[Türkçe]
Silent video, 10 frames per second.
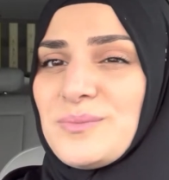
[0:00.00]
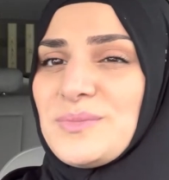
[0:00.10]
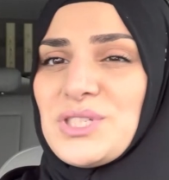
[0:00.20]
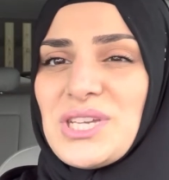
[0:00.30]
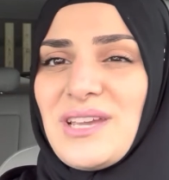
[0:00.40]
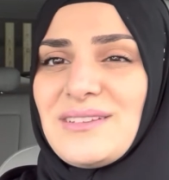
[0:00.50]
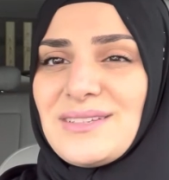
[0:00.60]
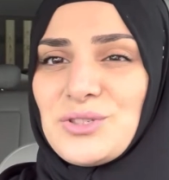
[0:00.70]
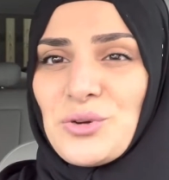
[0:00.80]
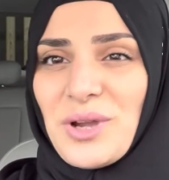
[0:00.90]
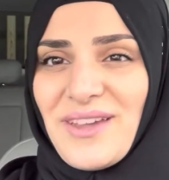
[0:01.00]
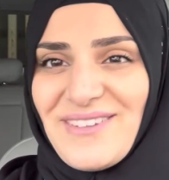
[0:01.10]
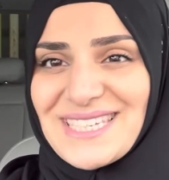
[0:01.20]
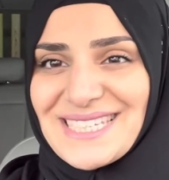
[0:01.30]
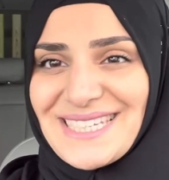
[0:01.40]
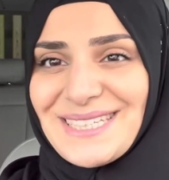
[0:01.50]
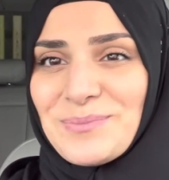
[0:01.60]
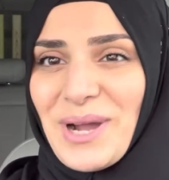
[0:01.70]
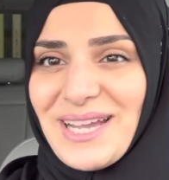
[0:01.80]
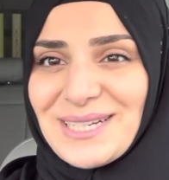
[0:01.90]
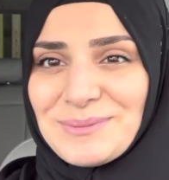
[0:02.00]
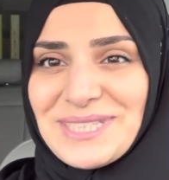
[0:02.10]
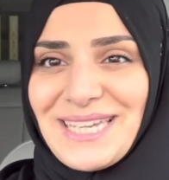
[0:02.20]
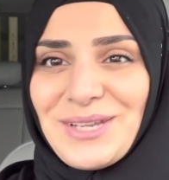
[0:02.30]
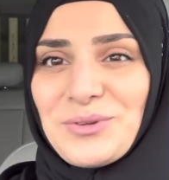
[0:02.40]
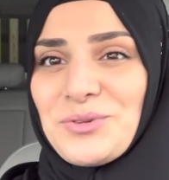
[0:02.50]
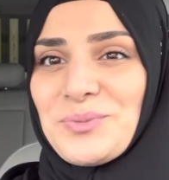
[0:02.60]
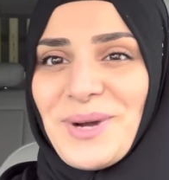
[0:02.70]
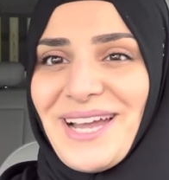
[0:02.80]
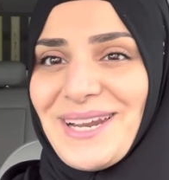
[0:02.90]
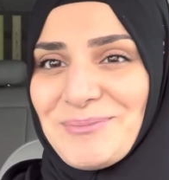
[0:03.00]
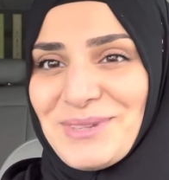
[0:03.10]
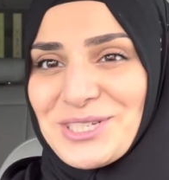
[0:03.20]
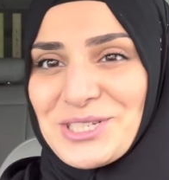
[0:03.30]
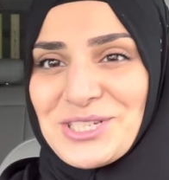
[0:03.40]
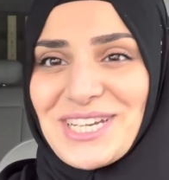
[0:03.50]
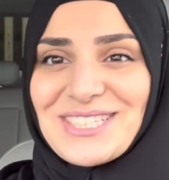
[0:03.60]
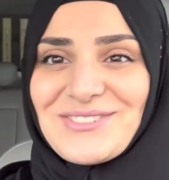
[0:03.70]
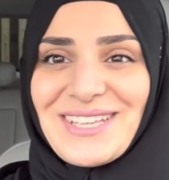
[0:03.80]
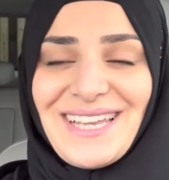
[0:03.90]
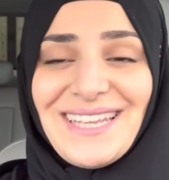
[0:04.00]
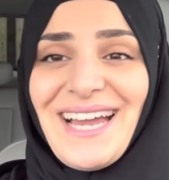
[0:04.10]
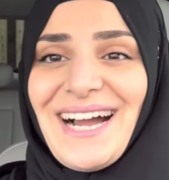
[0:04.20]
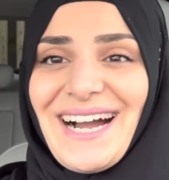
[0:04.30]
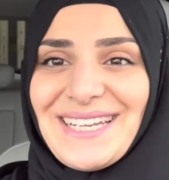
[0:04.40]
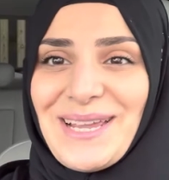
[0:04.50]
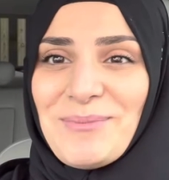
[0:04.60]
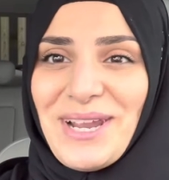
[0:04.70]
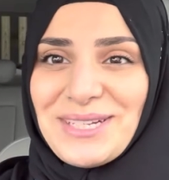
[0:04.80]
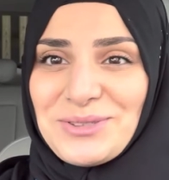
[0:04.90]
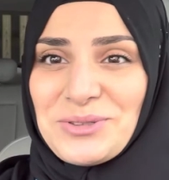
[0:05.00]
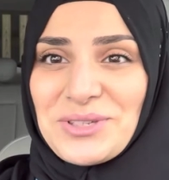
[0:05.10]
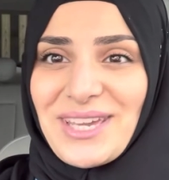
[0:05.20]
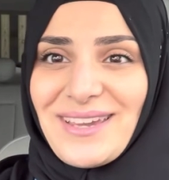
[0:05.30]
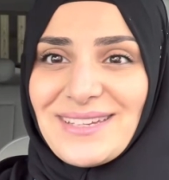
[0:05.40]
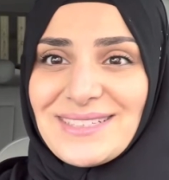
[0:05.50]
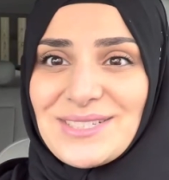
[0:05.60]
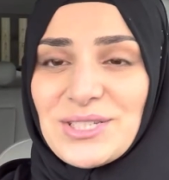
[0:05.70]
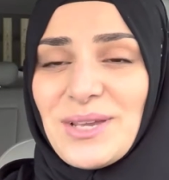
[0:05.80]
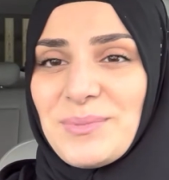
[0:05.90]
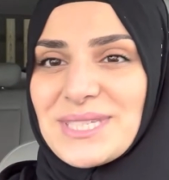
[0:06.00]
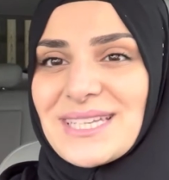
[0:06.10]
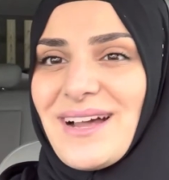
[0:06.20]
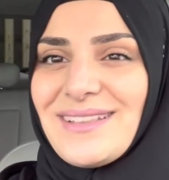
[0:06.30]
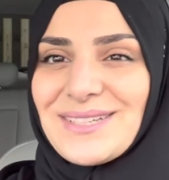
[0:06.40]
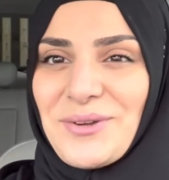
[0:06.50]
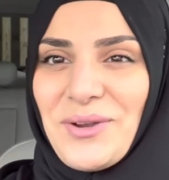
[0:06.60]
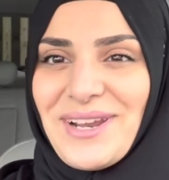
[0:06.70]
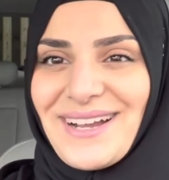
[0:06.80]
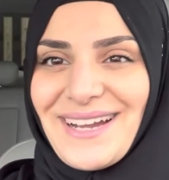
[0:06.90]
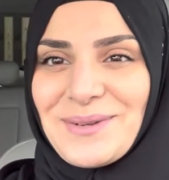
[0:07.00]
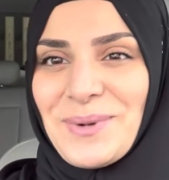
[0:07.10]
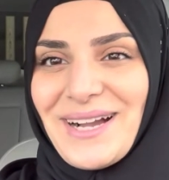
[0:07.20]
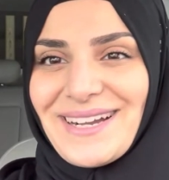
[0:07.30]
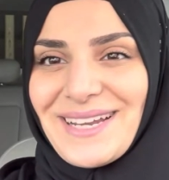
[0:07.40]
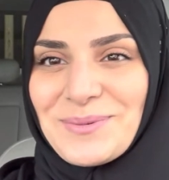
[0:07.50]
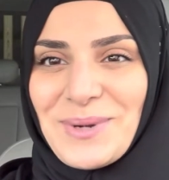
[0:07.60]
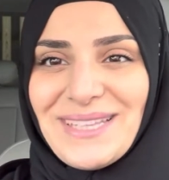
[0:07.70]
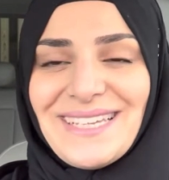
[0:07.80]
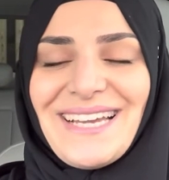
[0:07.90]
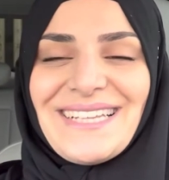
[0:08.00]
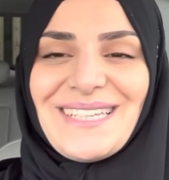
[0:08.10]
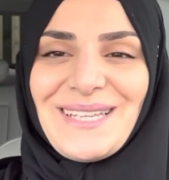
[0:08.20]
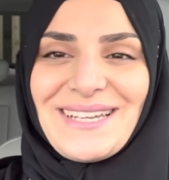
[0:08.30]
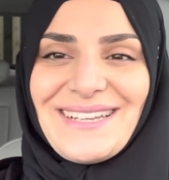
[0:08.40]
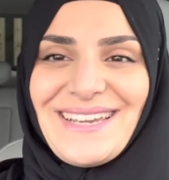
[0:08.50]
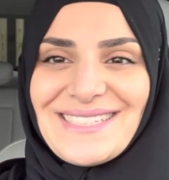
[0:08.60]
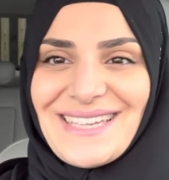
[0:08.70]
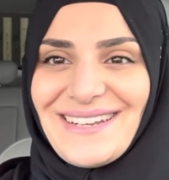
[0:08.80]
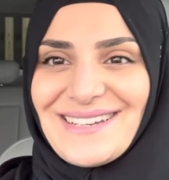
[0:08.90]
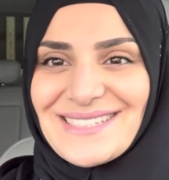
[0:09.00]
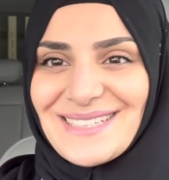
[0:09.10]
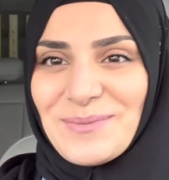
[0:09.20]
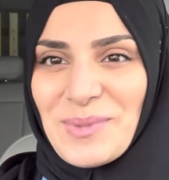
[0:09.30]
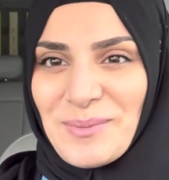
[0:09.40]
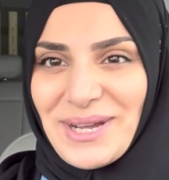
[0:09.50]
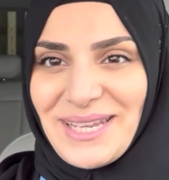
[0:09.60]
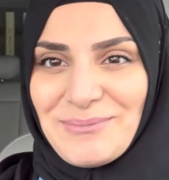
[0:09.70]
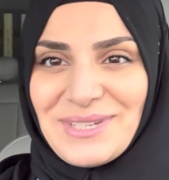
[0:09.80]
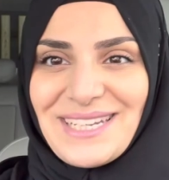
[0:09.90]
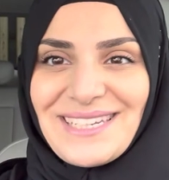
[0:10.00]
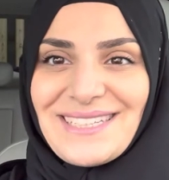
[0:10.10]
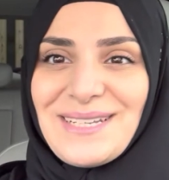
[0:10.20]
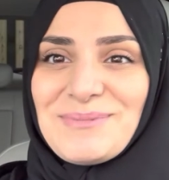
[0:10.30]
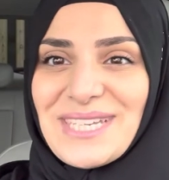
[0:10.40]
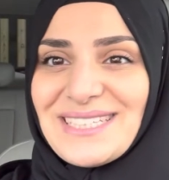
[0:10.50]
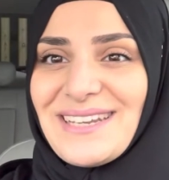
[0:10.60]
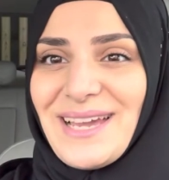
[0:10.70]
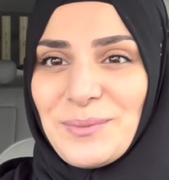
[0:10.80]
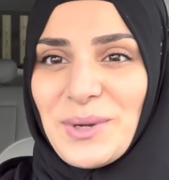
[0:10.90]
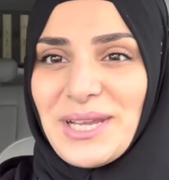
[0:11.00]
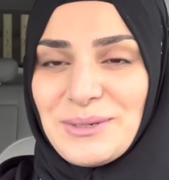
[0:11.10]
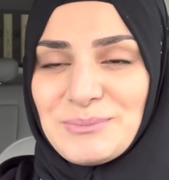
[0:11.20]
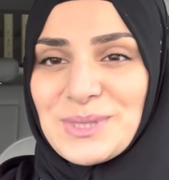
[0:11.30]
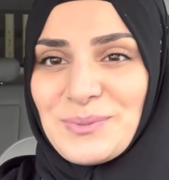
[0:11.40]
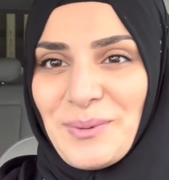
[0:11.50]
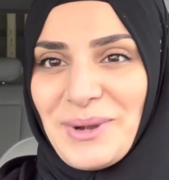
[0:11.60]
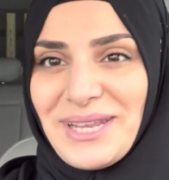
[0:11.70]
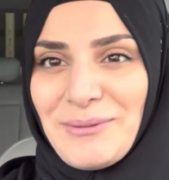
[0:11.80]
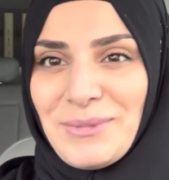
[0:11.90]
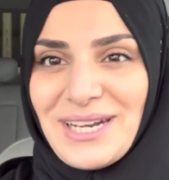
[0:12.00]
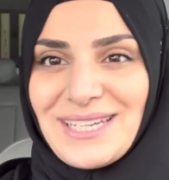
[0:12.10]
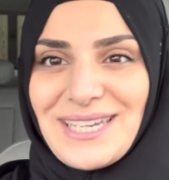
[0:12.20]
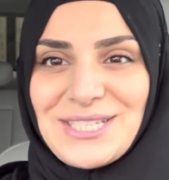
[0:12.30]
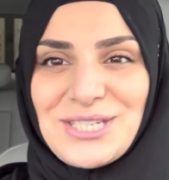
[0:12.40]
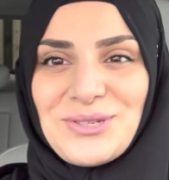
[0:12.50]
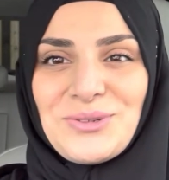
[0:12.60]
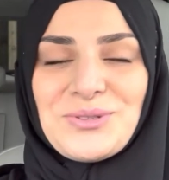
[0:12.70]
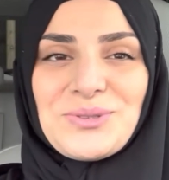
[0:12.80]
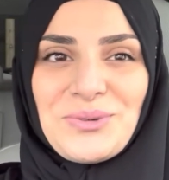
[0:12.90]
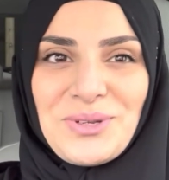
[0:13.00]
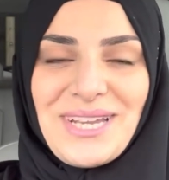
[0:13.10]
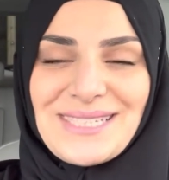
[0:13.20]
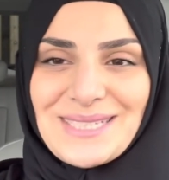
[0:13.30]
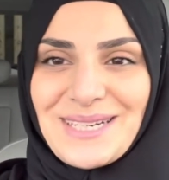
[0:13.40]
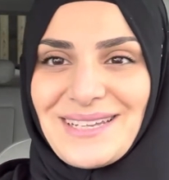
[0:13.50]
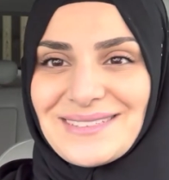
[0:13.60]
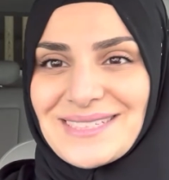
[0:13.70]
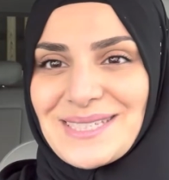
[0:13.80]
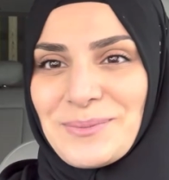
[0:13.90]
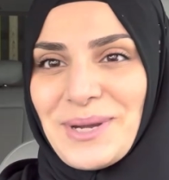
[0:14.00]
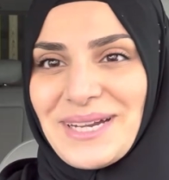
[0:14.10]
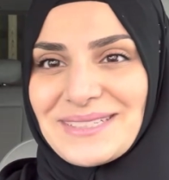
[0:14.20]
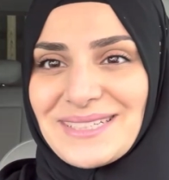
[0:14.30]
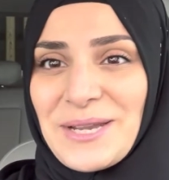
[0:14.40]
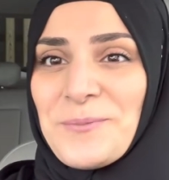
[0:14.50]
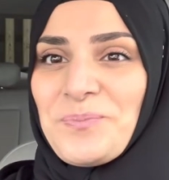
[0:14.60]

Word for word: şeydi çok hevesliydi bayramın ilk günü bayramlaşacağız falan. Annemler de Türkiye'ye gidince biz kaldık öyle gariban gariban. Dedik neyse en azından babaannemlere gidelim. Zaten her bayramımızı babaannemlerde geçiriyoruz. O gün hazırlandık sabah artık.